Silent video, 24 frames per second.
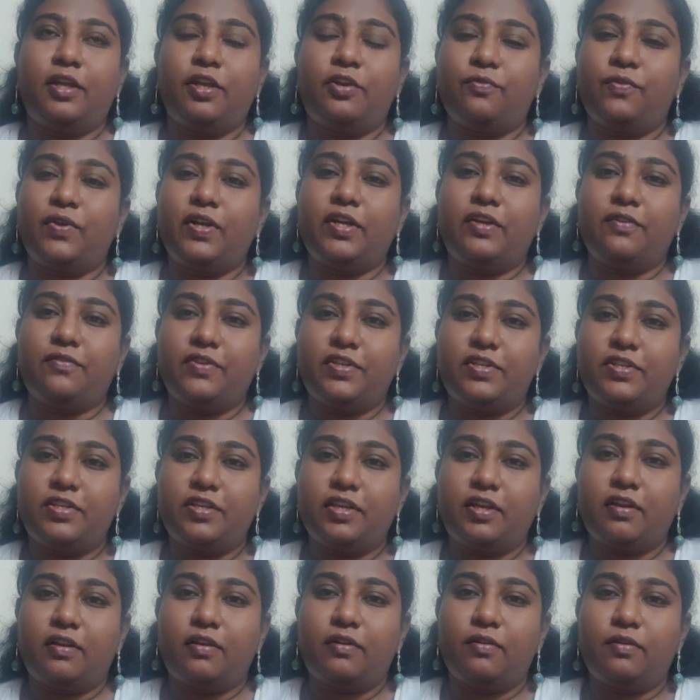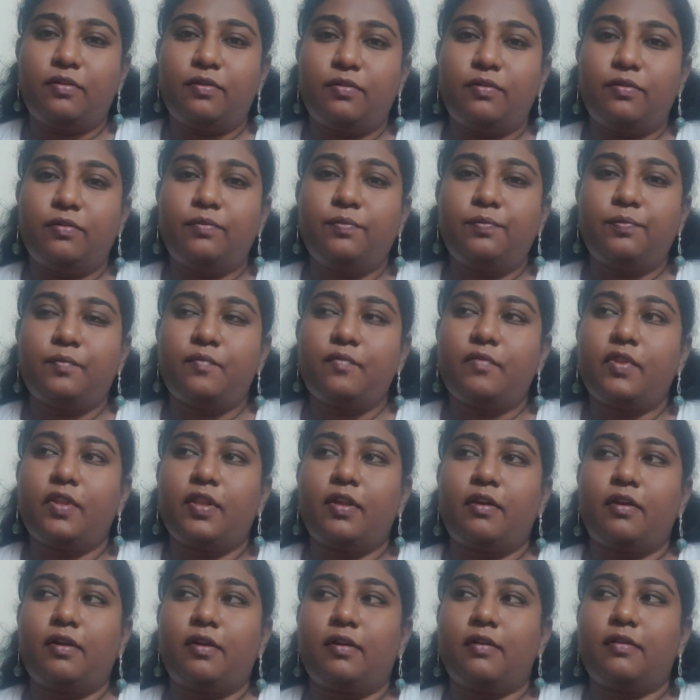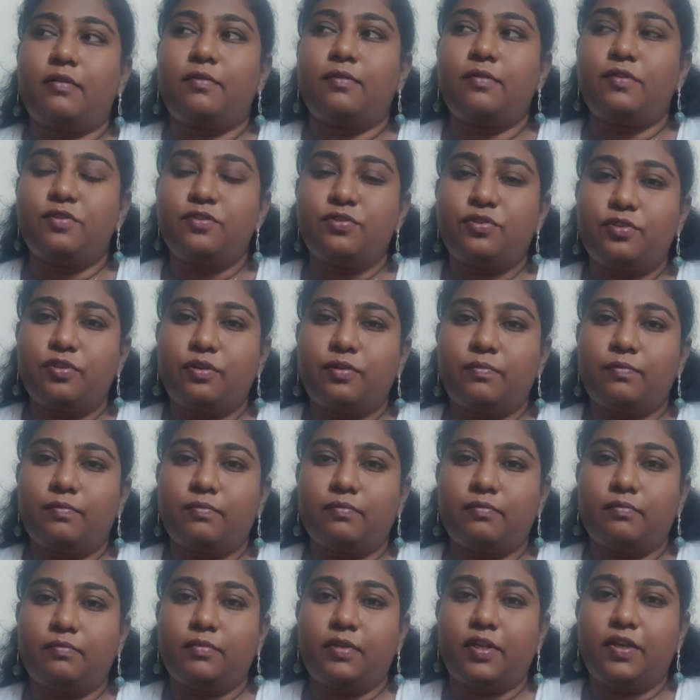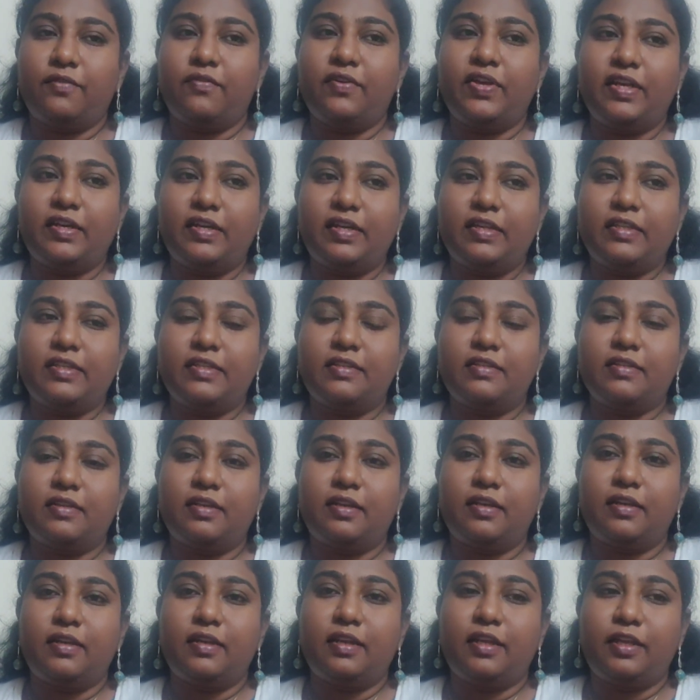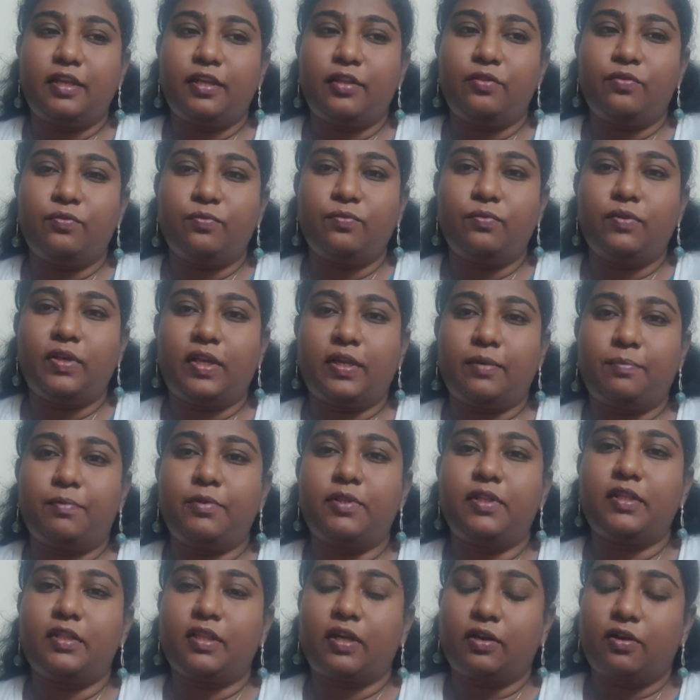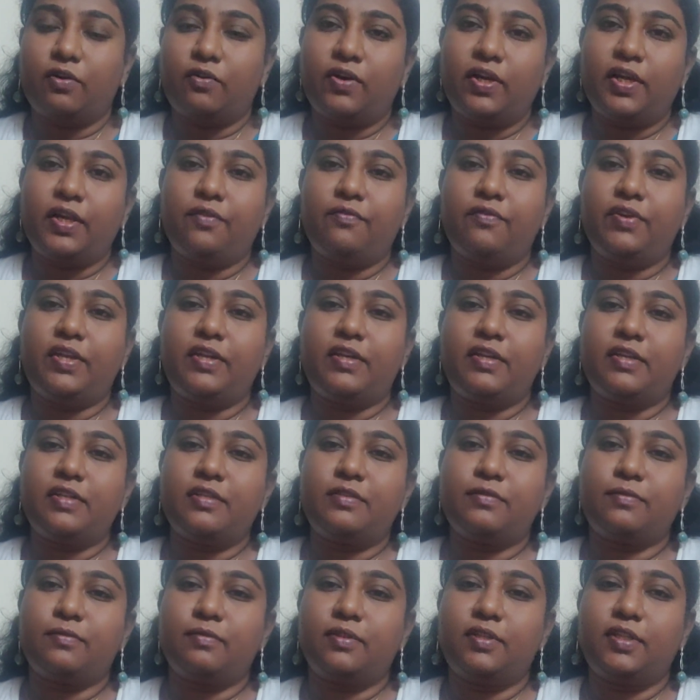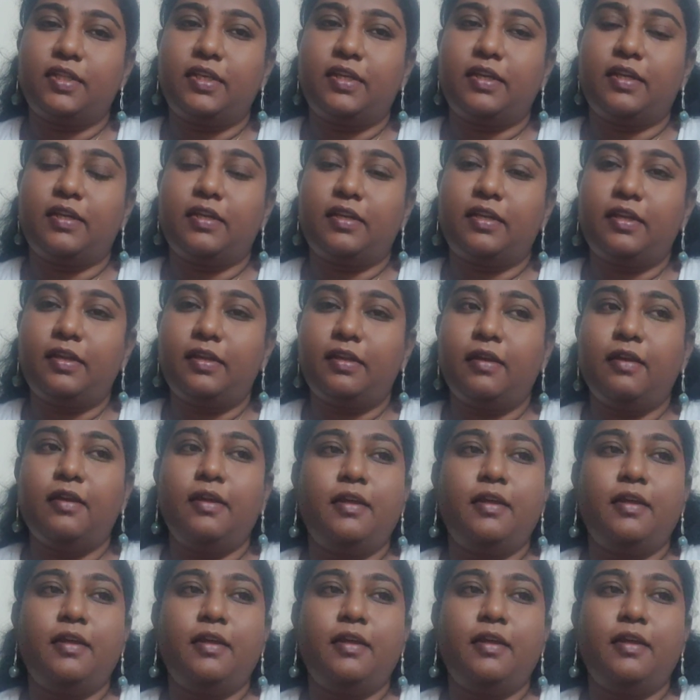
ఇటువంటి విషయాల్లో కొంచెం అవేర్నెస్ లేదు లేకపోతే తక్కువ అవేర్నెస్ ఉంది అని